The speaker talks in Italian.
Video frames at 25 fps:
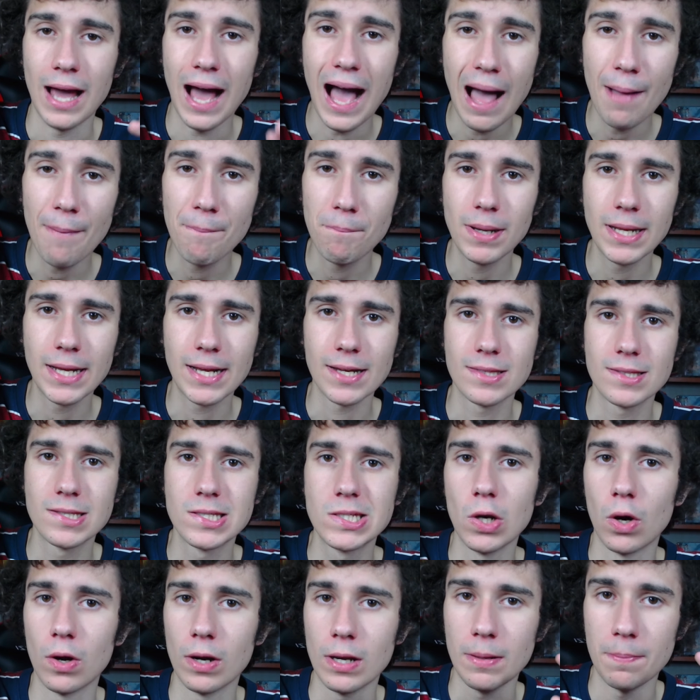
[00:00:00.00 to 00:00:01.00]

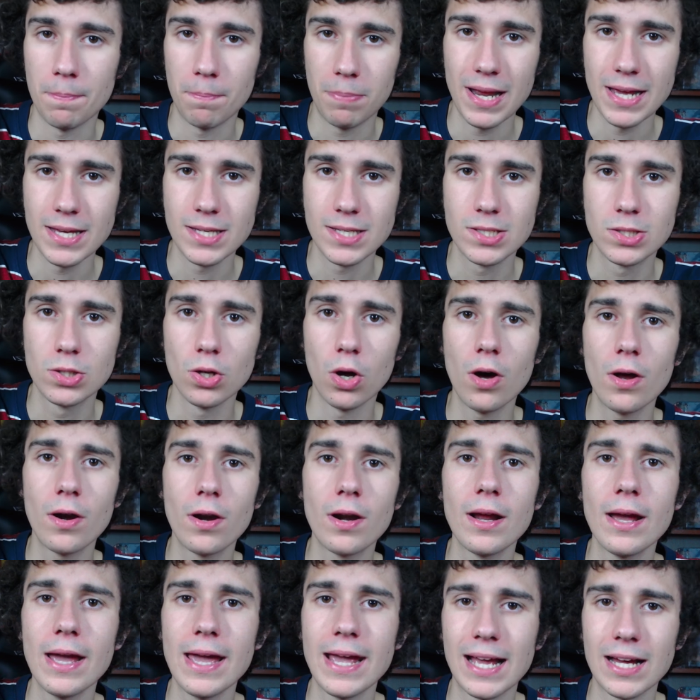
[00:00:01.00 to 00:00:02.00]
applicazioni, Play
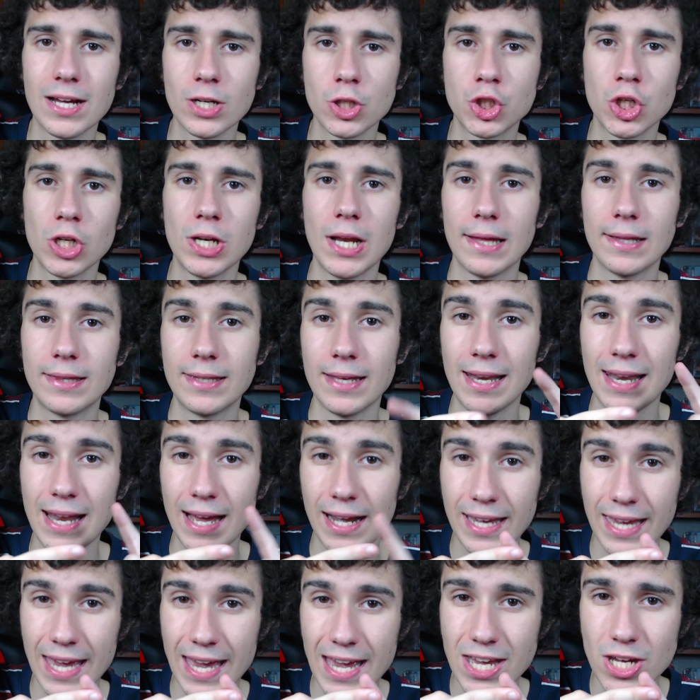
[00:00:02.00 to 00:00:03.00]
Store e cancellate
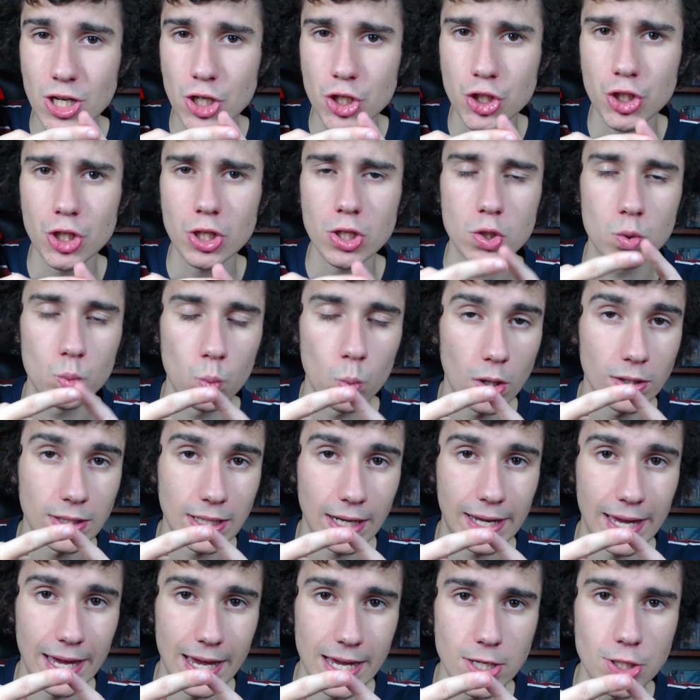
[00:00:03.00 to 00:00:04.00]
la cache,
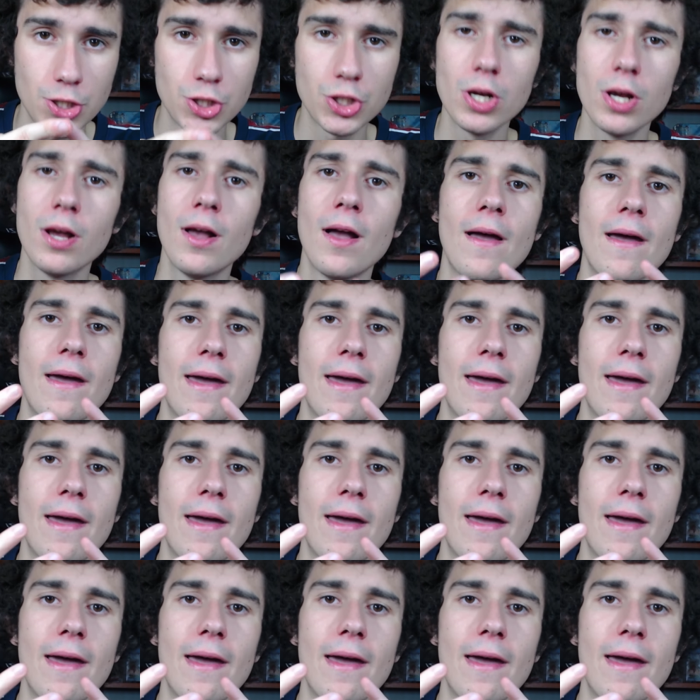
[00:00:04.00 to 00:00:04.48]
svuota cache